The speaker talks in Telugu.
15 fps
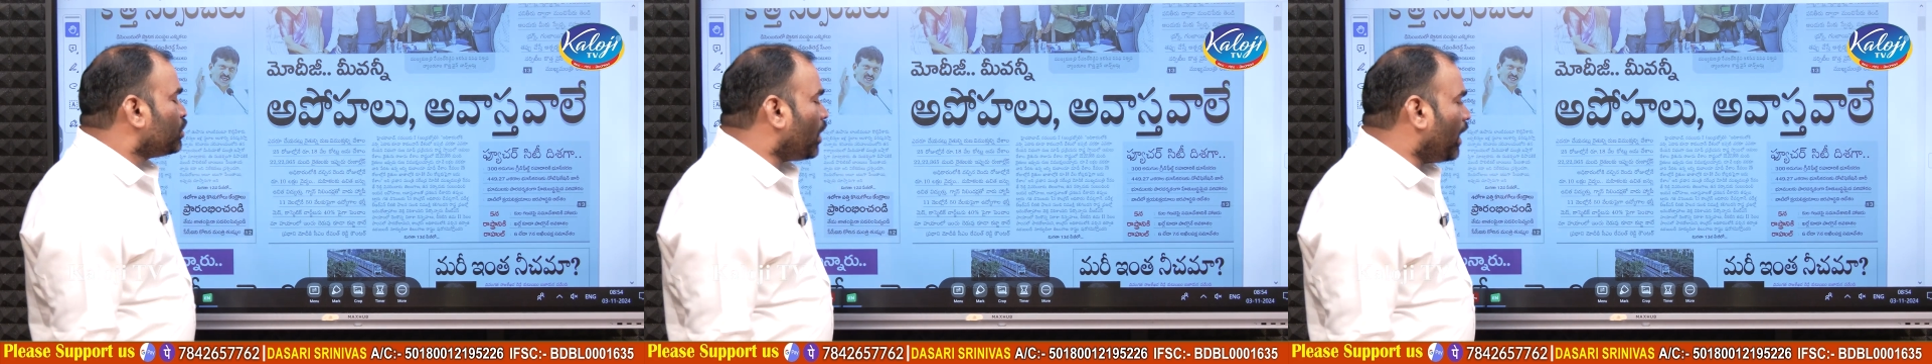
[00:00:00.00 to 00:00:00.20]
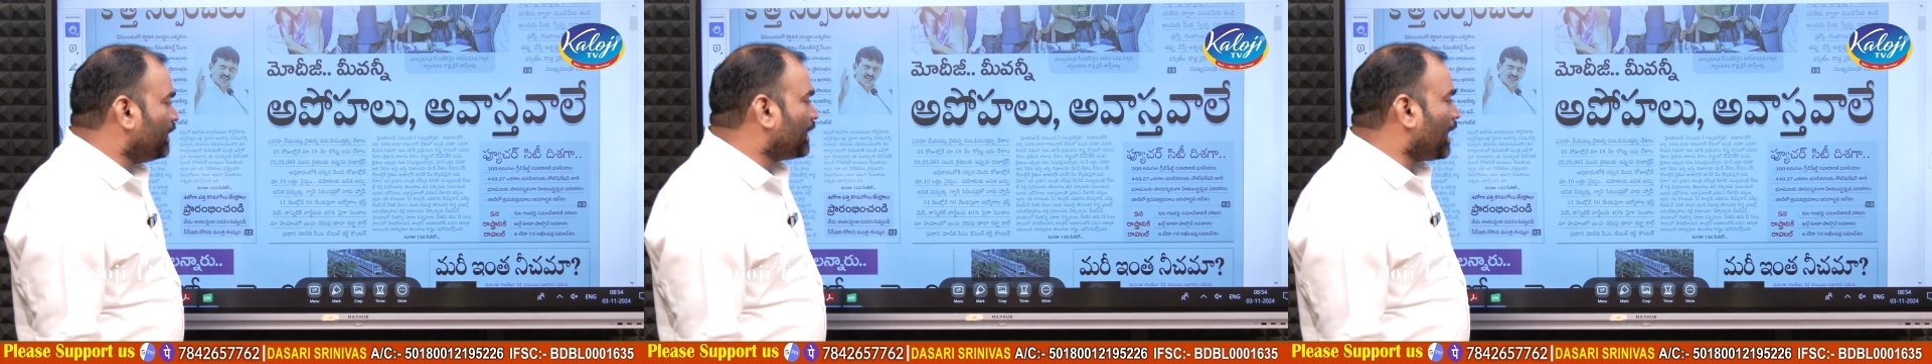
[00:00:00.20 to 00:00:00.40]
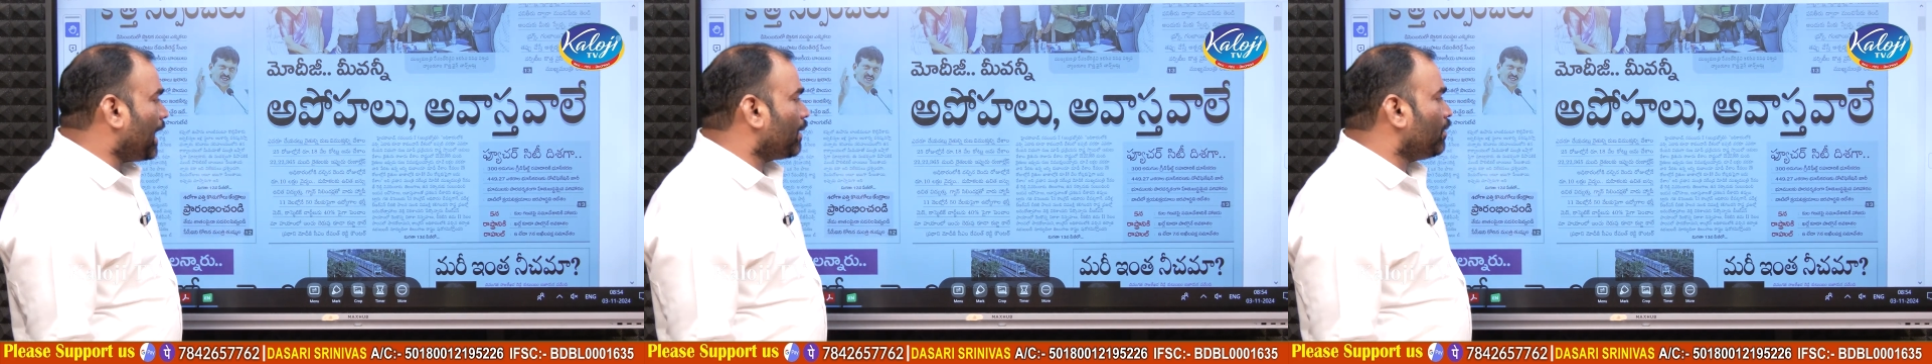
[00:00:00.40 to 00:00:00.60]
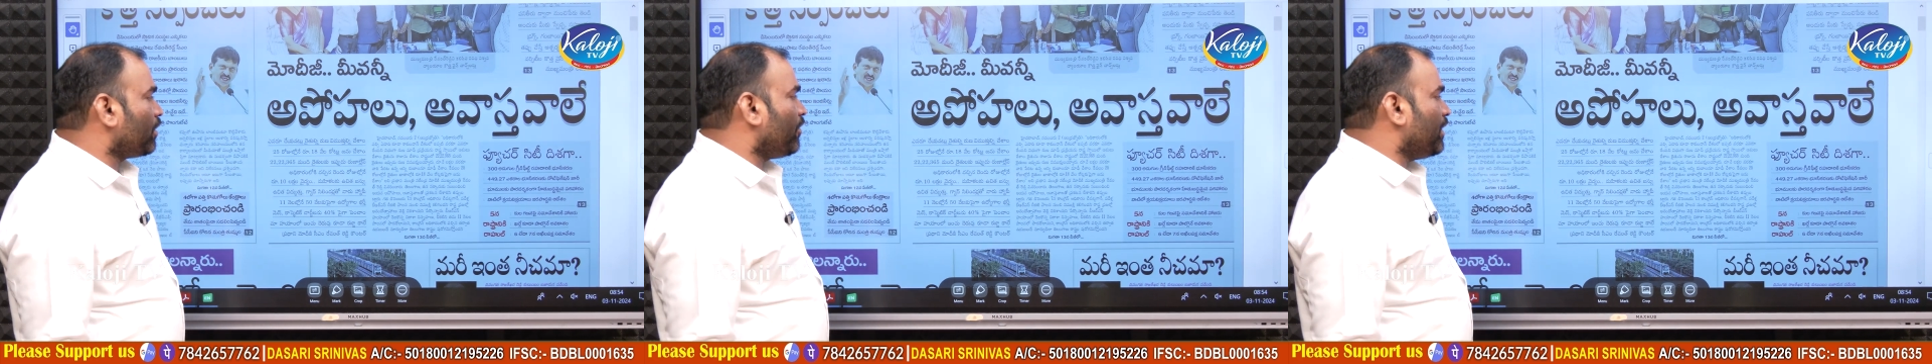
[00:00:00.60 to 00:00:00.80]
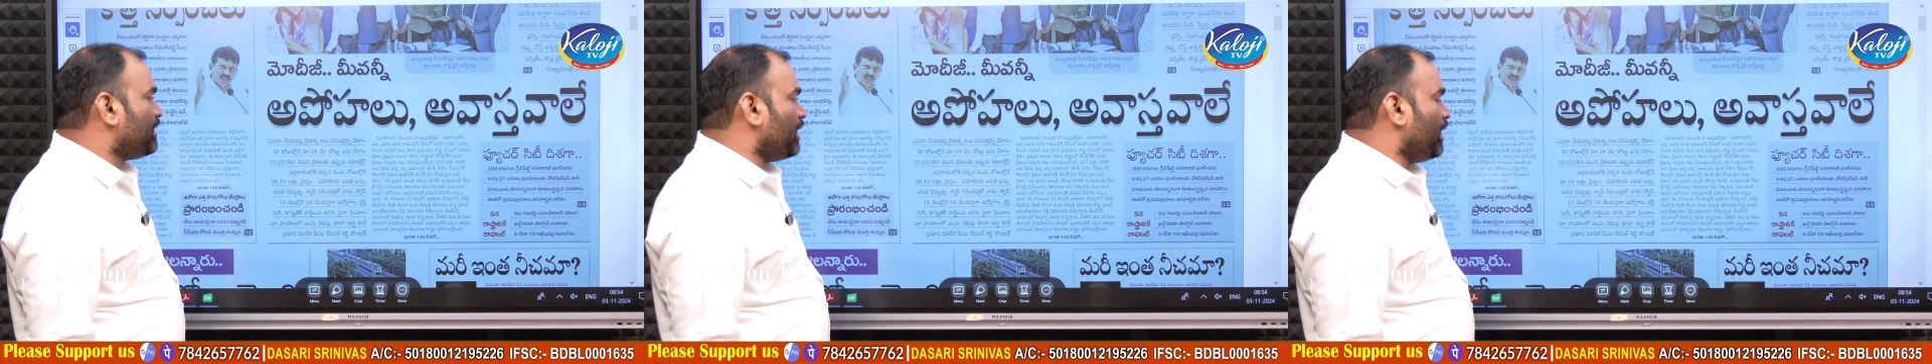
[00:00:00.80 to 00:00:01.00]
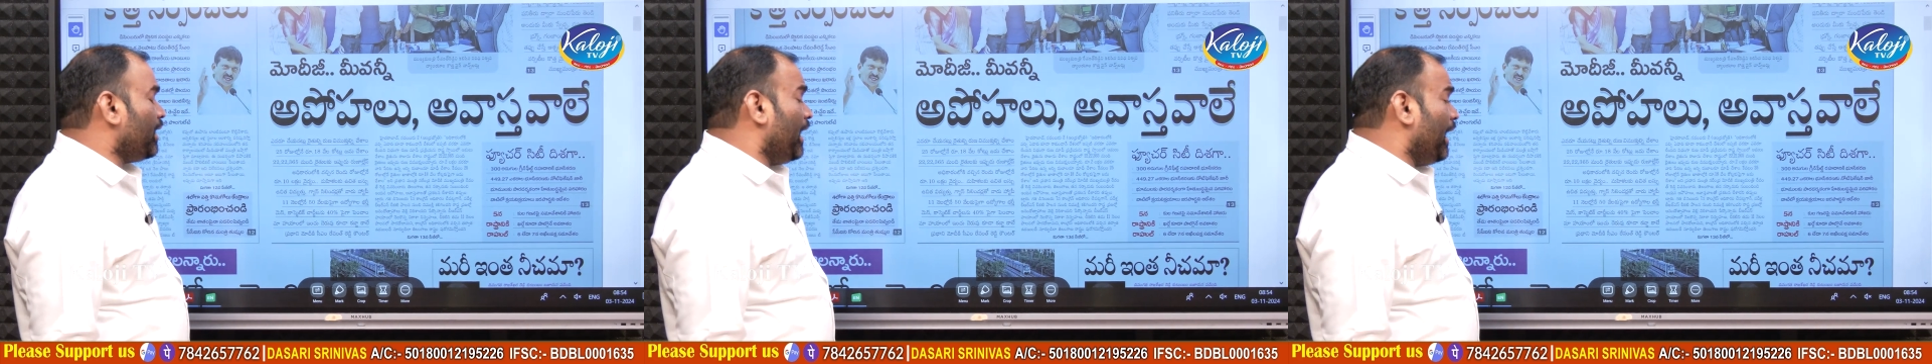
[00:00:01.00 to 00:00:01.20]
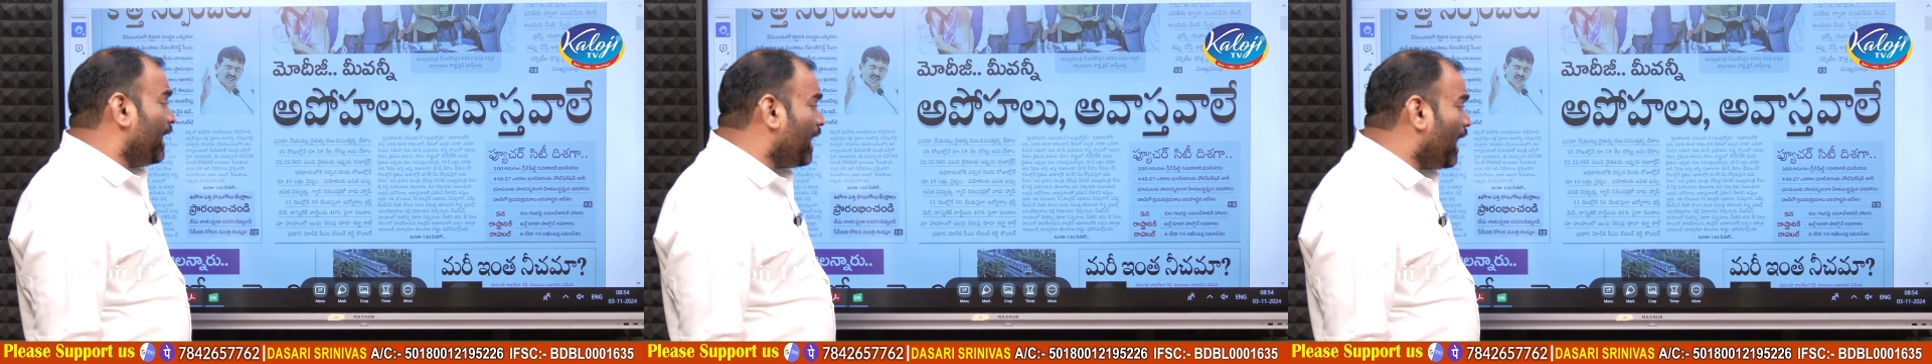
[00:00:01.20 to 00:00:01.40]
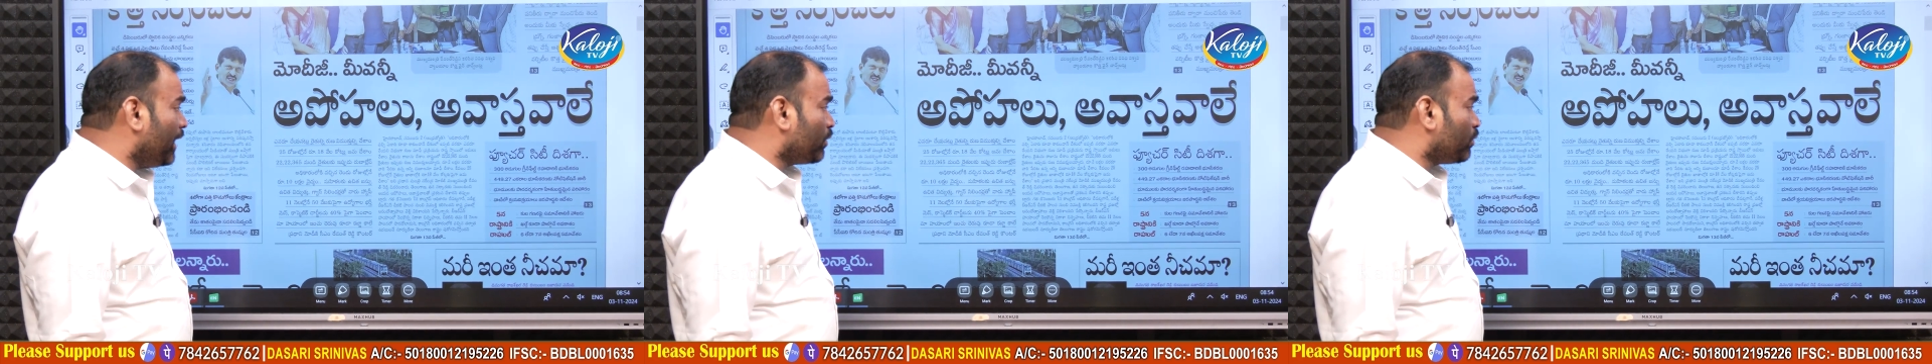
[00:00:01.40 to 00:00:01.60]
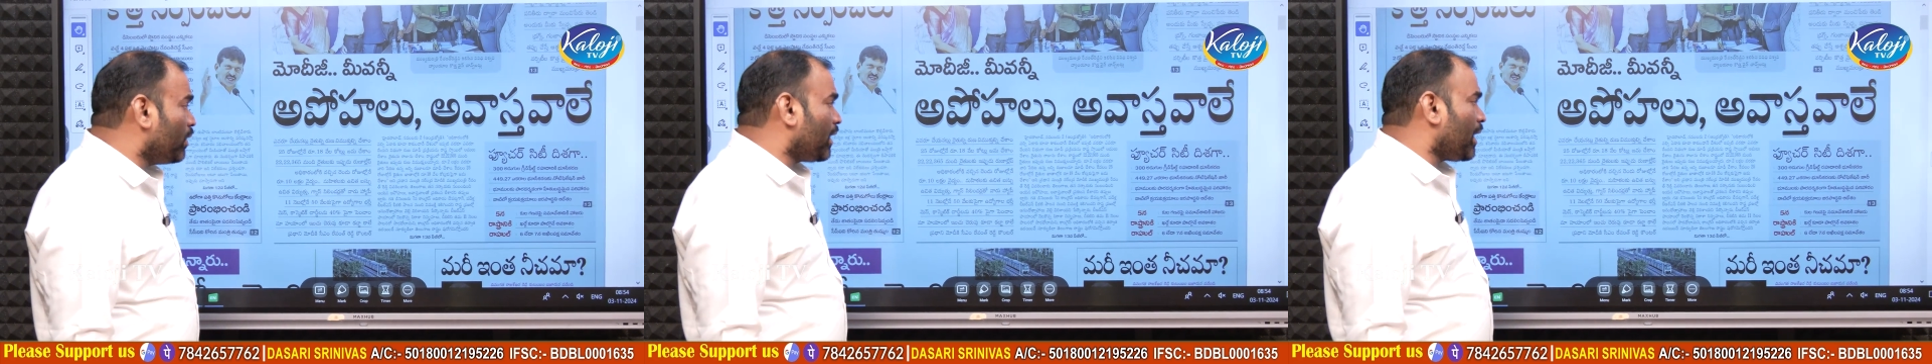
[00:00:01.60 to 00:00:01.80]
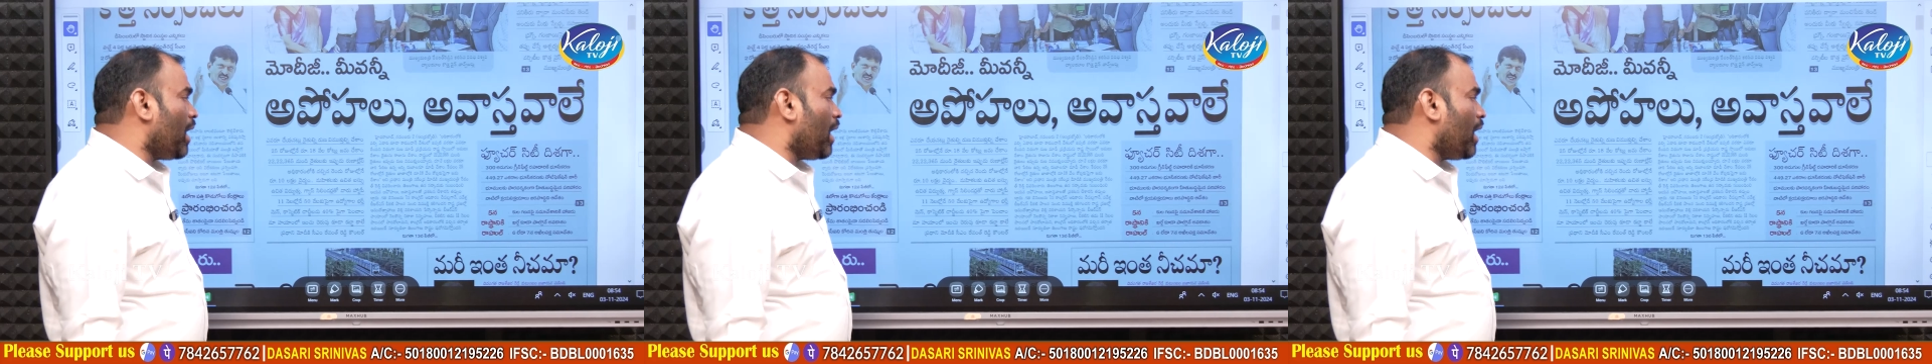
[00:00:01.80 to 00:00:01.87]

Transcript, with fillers: సో అధికారంలోకి వచ్చి ఏడాది కూడా